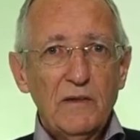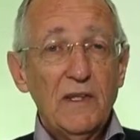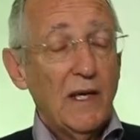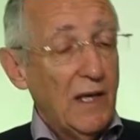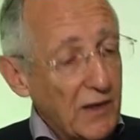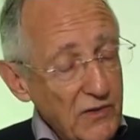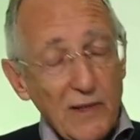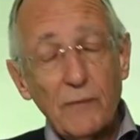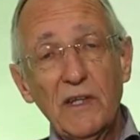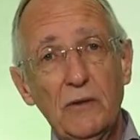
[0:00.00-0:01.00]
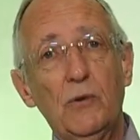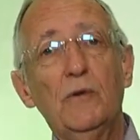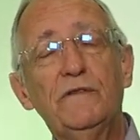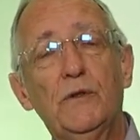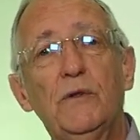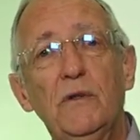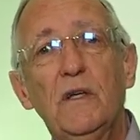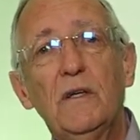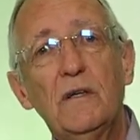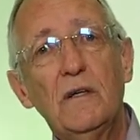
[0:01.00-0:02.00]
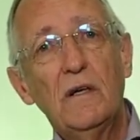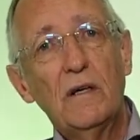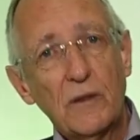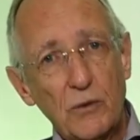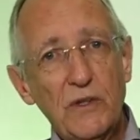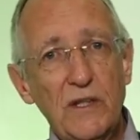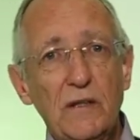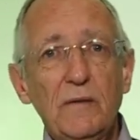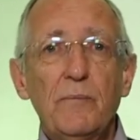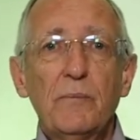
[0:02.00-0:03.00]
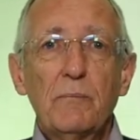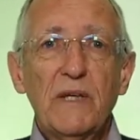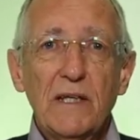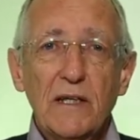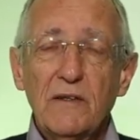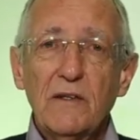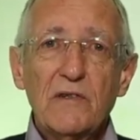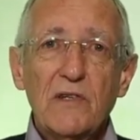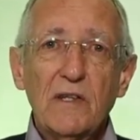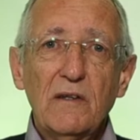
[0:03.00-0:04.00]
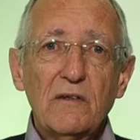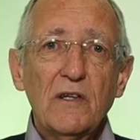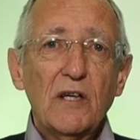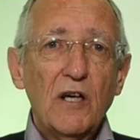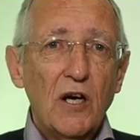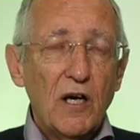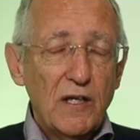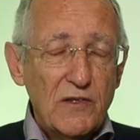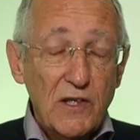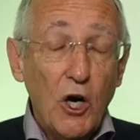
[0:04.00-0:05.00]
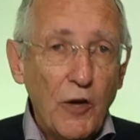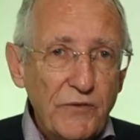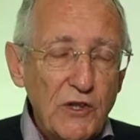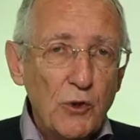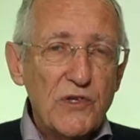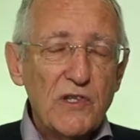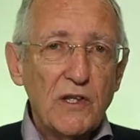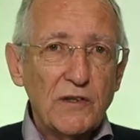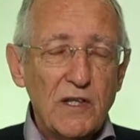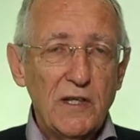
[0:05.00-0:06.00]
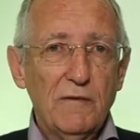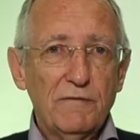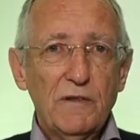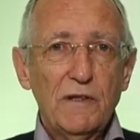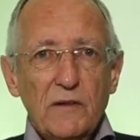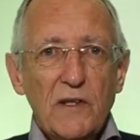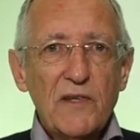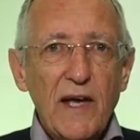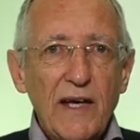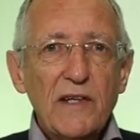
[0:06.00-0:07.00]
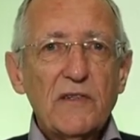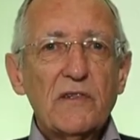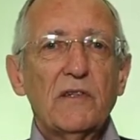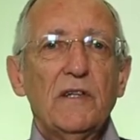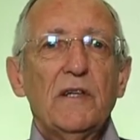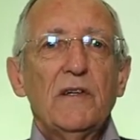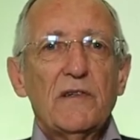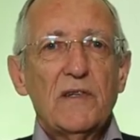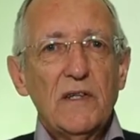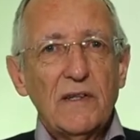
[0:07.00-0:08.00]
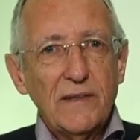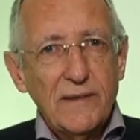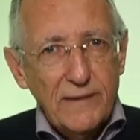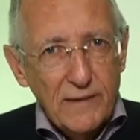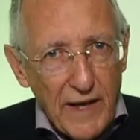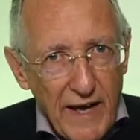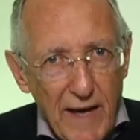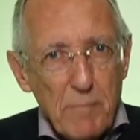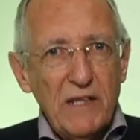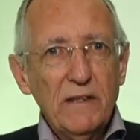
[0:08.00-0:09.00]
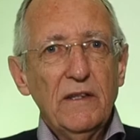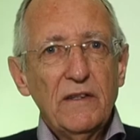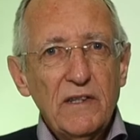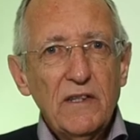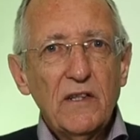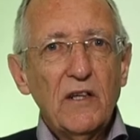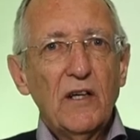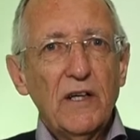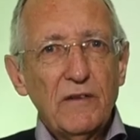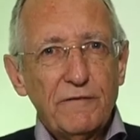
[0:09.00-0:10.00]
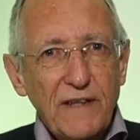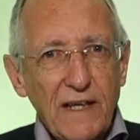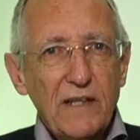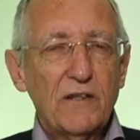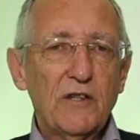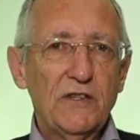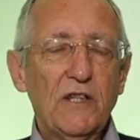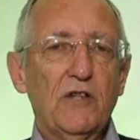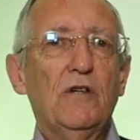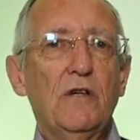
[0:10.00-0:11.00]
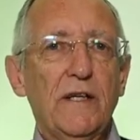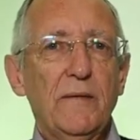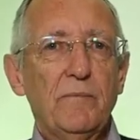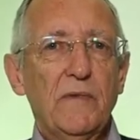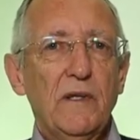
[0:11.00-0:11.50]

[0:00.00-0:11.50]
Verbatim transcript: Die erste Wirkung von Aronia-Beeren sind ist antioxidativ. Das heißt, sie hemmen die freien Radikale.